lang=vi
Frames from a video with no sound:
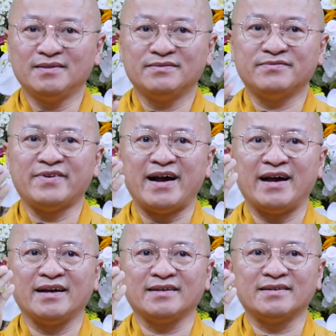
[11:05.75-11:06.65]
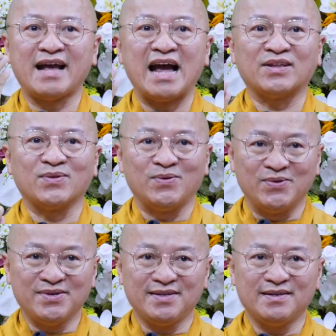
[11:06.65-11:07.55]
vài ngày
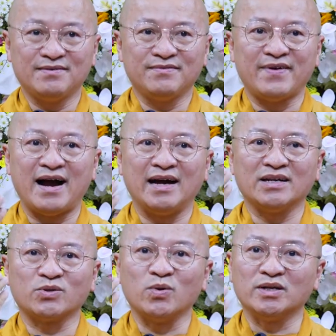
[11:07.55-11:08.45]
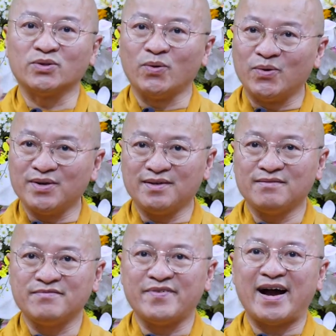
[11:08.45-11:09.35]
tuổi, vài tuần tuổi,
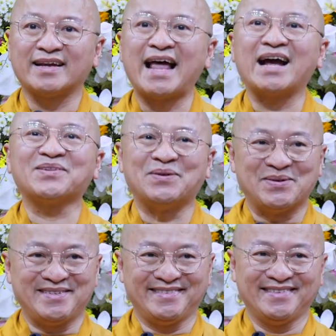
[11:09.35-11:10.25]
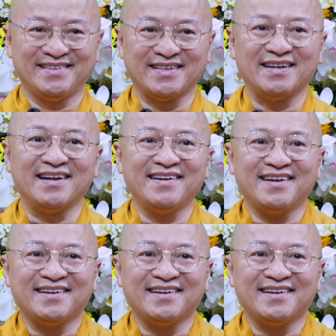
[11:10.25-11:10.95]
vài tháng tuổi, cho đến